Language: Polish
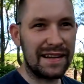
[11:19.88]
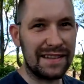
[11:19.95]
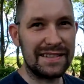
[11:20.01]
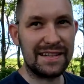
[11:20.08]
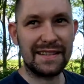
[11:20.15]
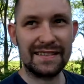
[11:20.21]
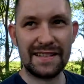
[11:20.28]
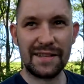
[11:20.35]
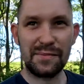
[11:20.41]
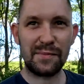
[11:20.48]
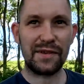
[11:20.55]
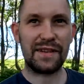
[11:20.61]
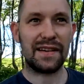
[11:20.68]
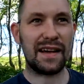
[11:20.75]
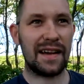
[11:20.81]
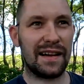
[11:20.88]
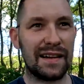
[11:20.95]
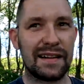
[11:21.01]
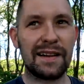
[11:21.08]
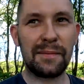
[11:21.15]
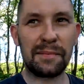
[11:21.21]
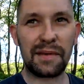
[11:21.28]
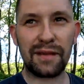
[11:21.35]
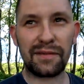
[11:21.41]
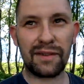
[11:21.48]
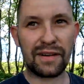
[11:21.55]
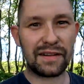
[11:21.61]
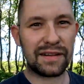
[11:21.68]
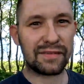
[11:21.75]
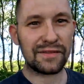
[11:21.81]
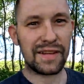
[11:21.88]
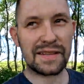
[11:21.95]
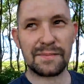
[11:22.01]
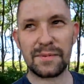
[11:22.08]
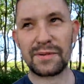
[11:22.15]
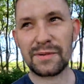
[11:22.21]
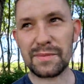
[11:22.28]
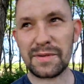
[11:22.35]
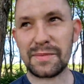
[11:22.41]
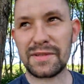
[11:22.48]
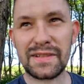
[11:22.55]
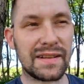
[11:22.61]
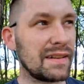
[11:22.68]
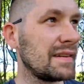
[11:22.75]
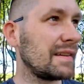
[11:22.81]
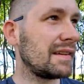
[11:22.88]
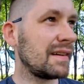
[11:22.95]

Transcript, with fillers: gdzie jesteśmy, a kemping wygląda w ten sposób, żebyście